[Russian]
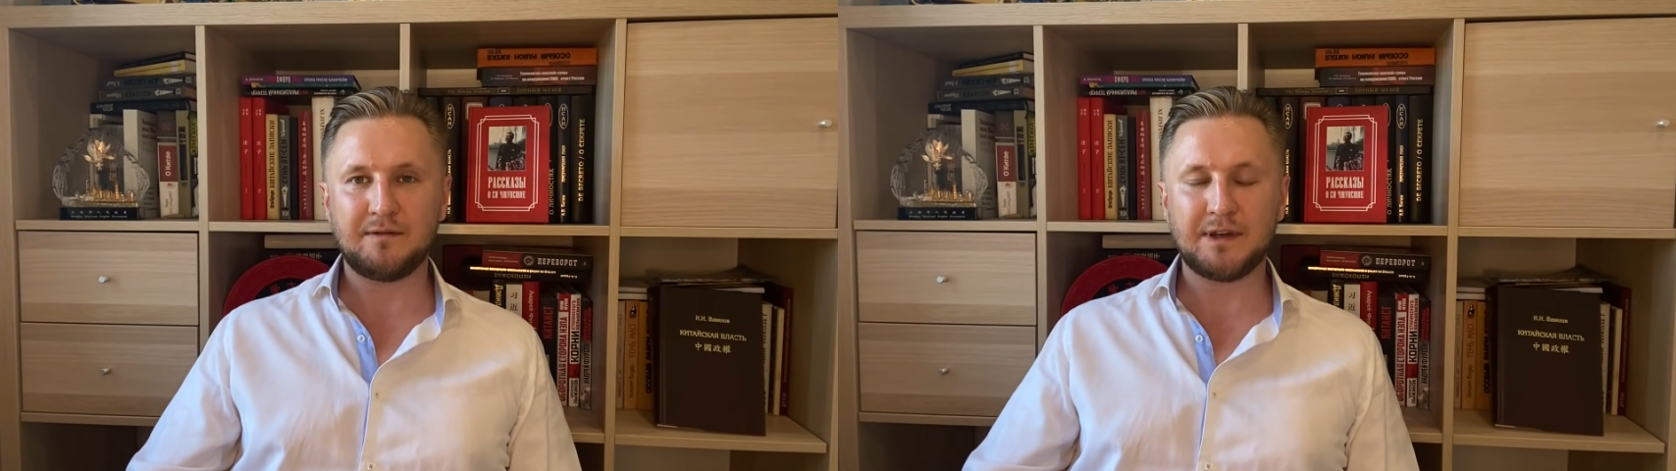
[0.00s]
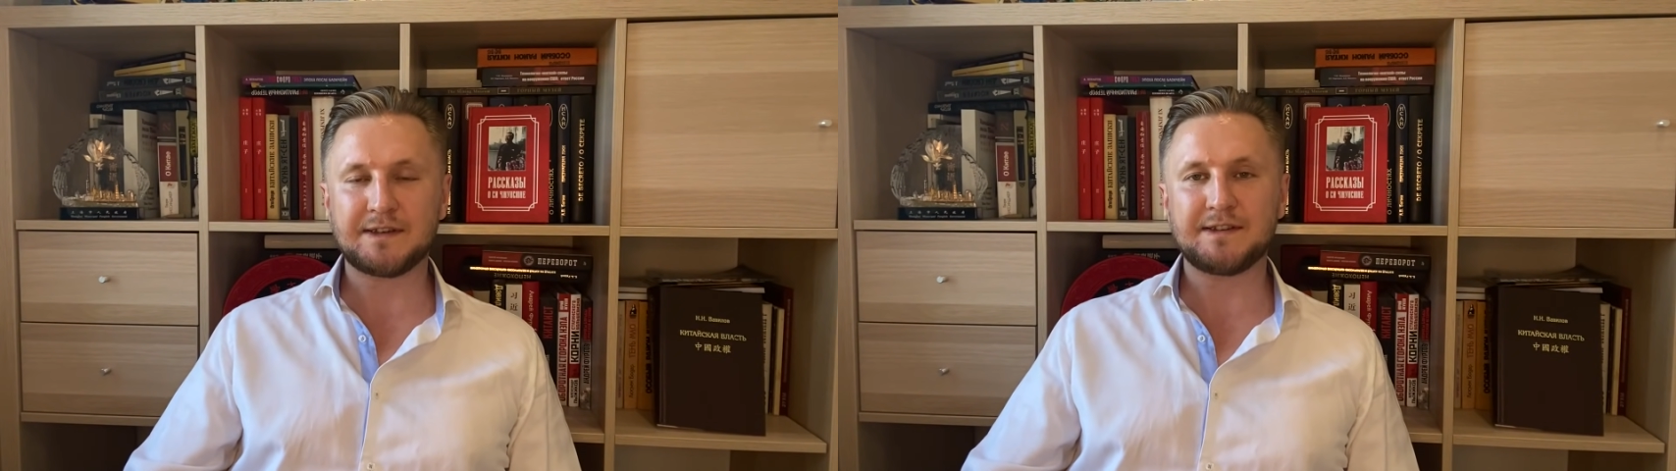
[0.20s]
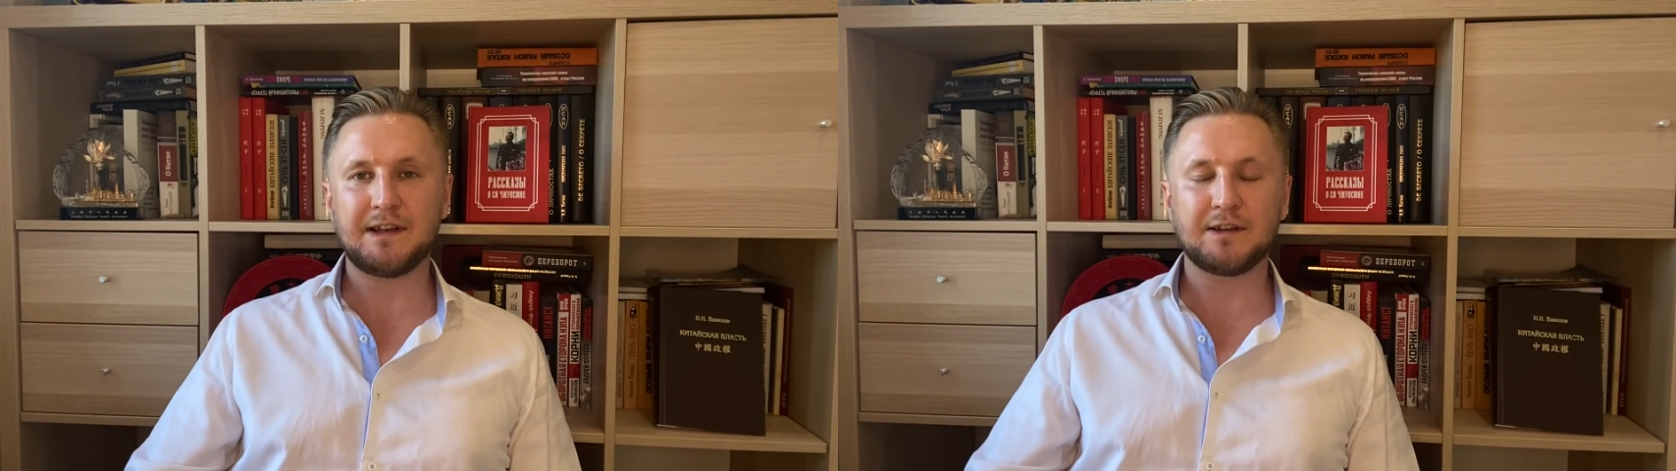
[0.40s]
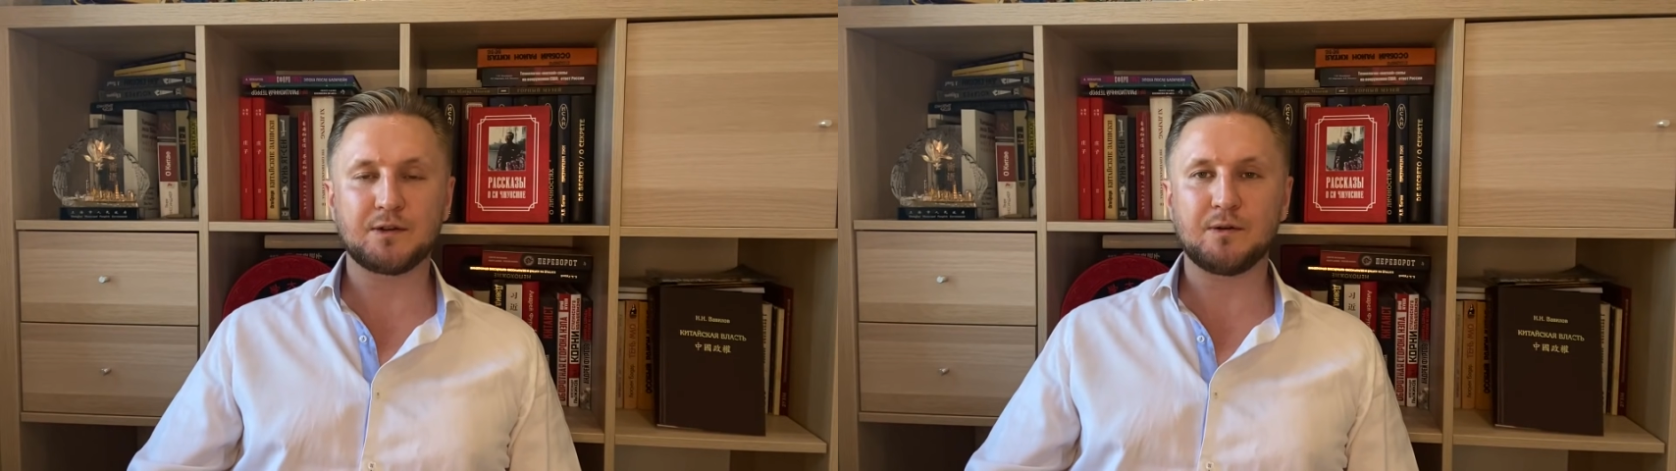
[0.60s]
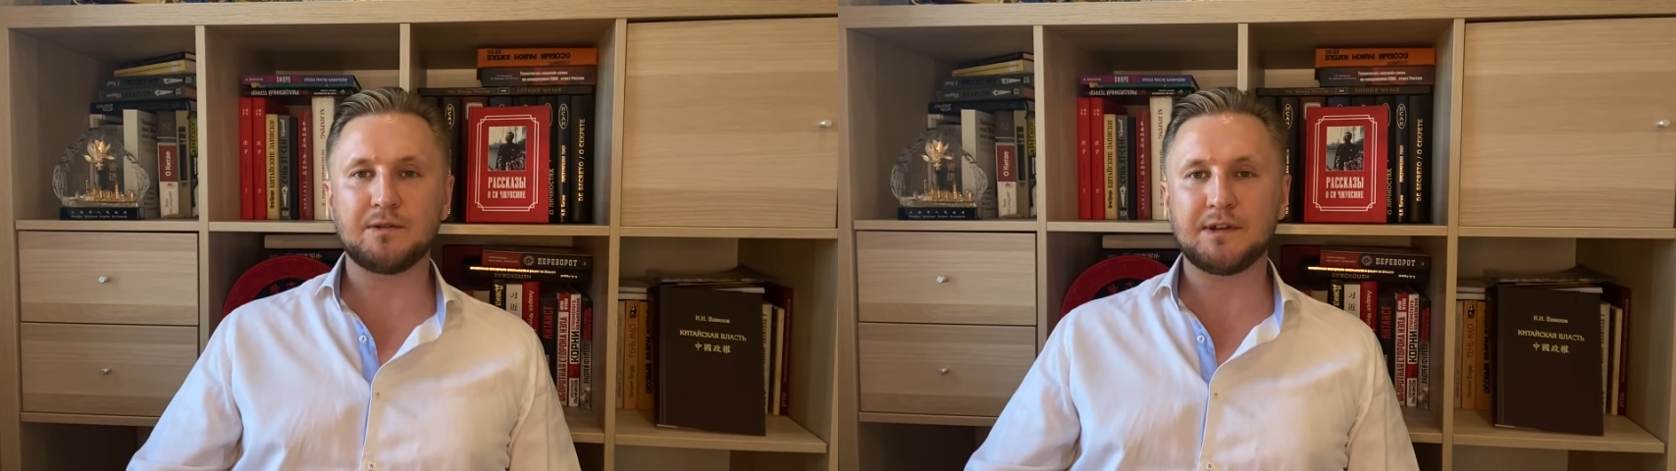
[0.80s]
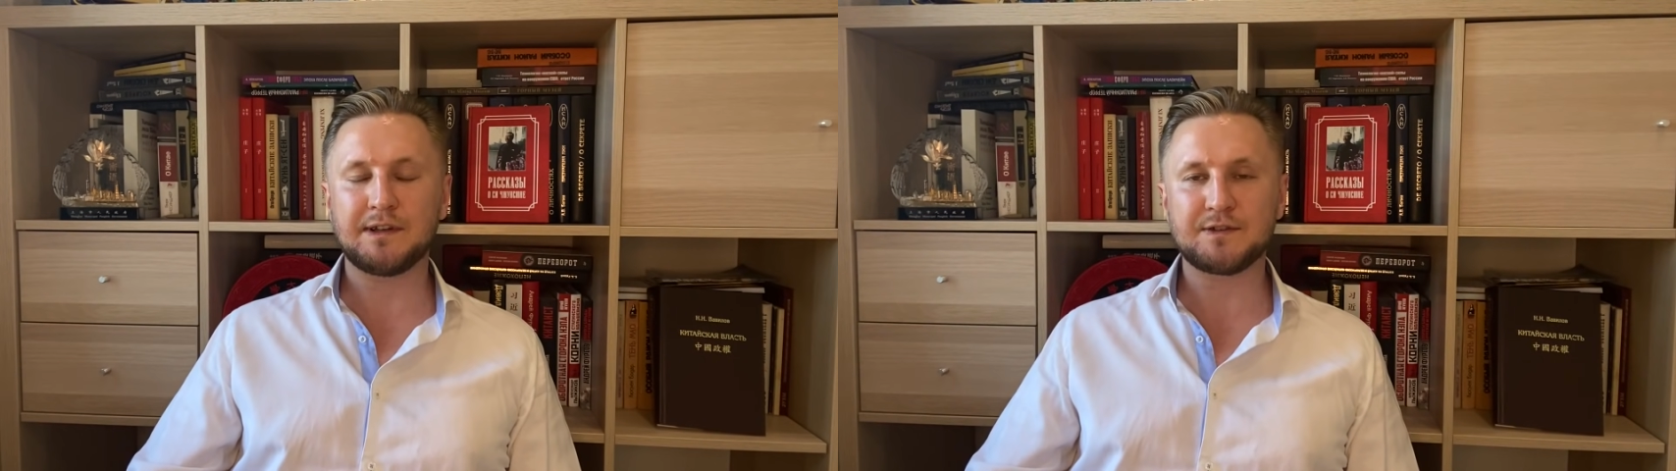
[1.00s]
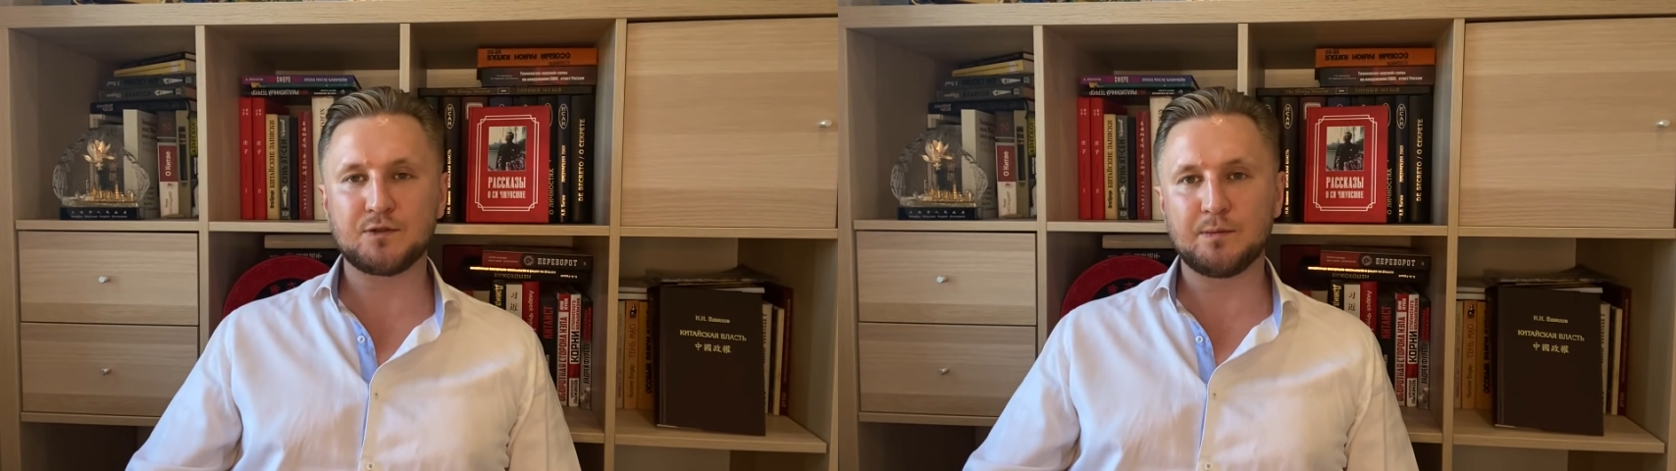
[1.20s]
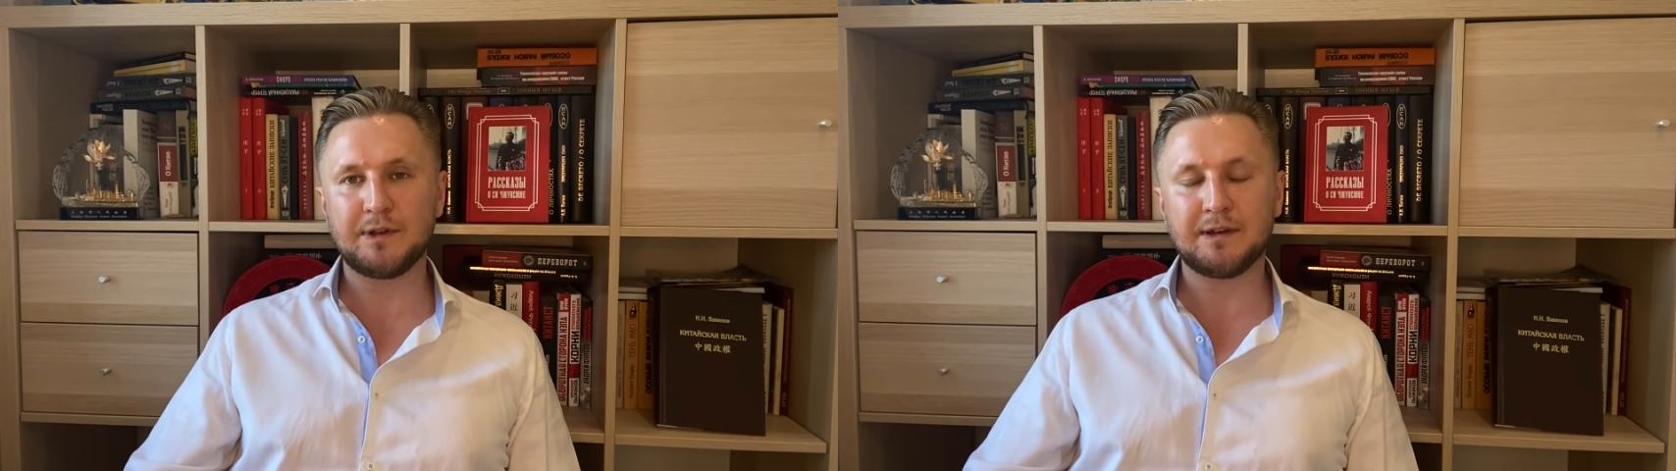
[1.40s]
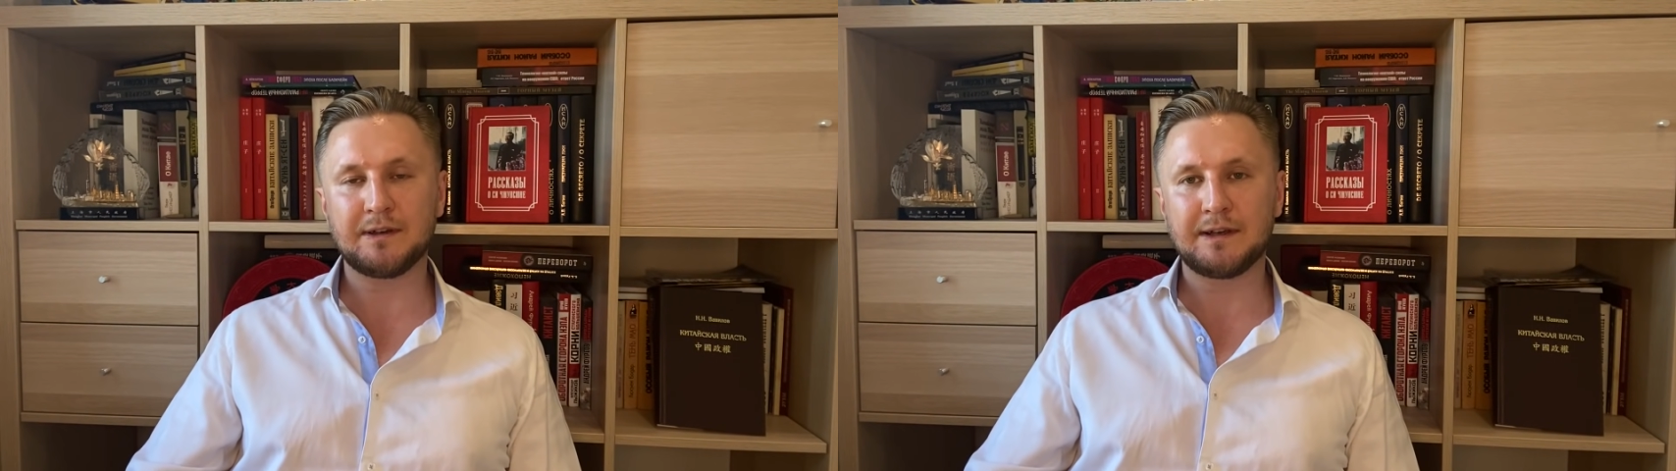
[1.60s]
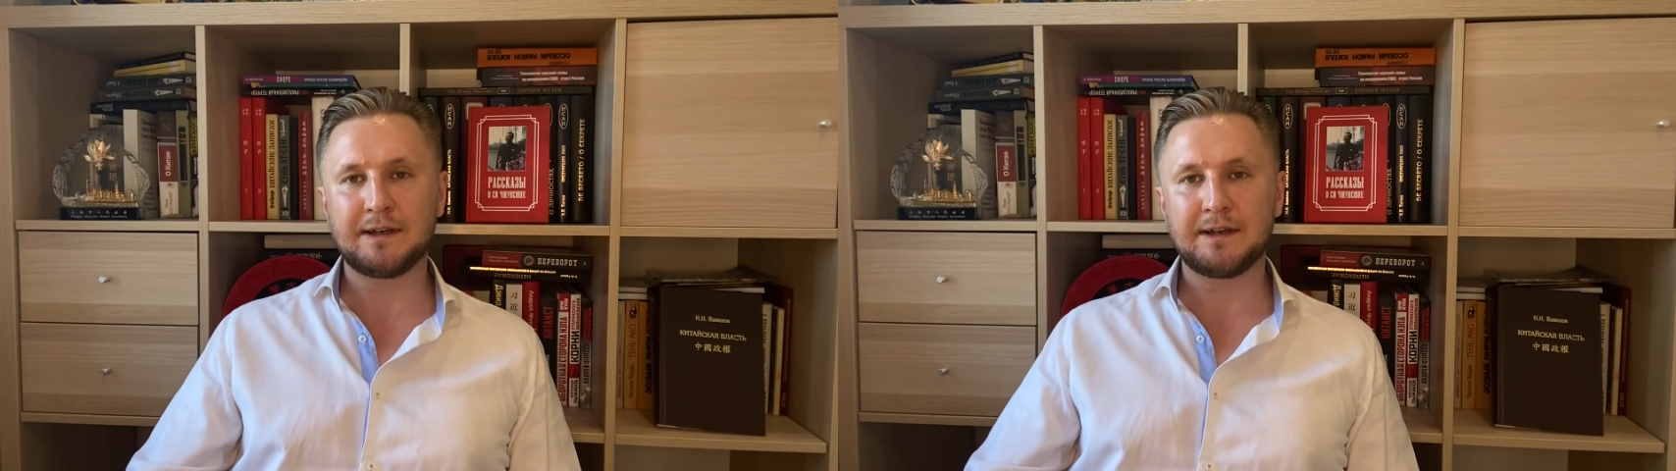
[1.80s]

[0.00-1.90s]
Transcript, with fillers: версия электронная доступна.